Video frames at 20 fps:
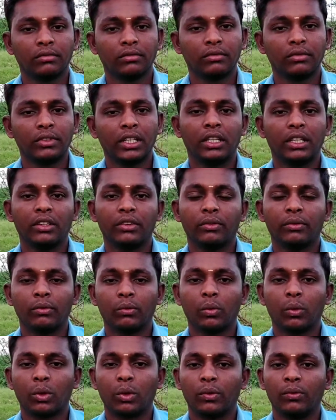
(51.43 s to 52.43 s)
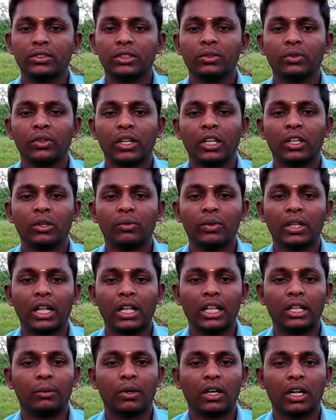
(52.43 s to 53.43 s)
இன்றைக்கி ஒரு விருது வழங்கும்
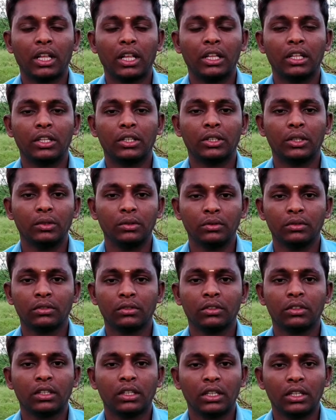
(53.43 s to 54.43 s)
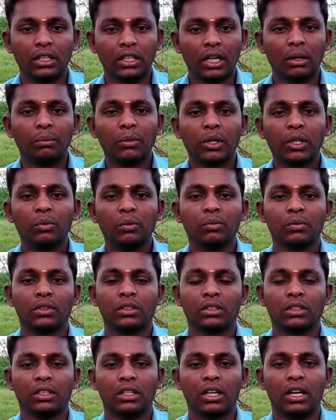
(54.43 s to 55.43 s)
விழாவில் நம்ம கலந்துக்கிட்டோம் நம்மளும்
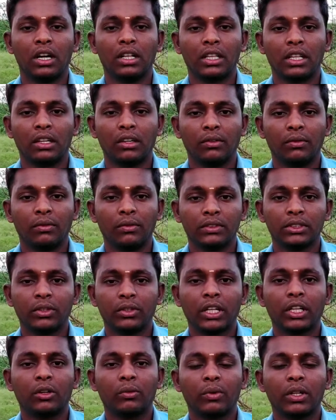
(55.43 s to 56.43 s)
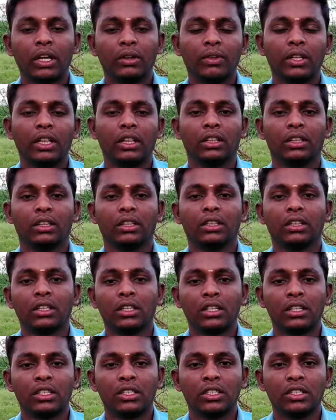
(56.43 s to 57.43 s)
அந்த விருது வழங்கும் விழாவில்
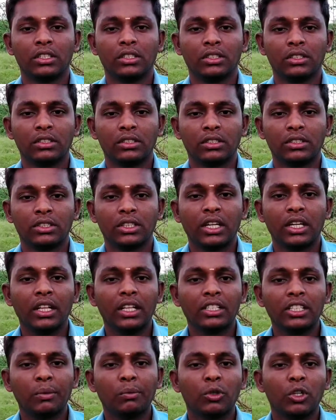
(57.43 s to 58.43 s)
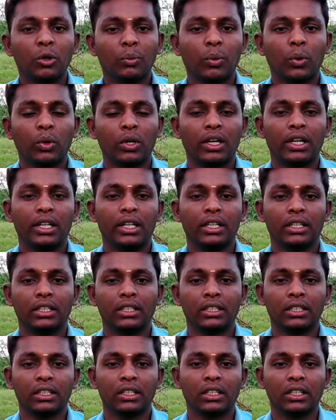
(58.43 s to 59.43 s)
சிறந்த சமூக போராளி
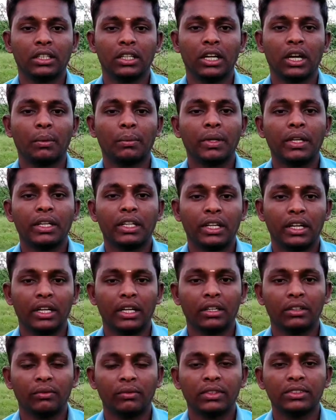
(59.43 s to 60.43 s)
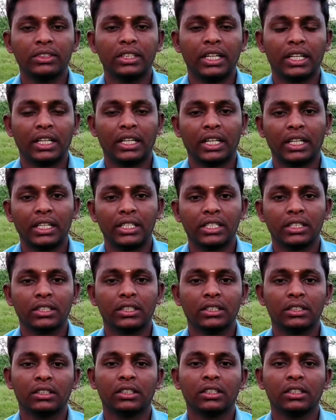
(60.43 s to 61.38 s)
அப்படிங்கிற விருது எனக்கு கிடைச்சிது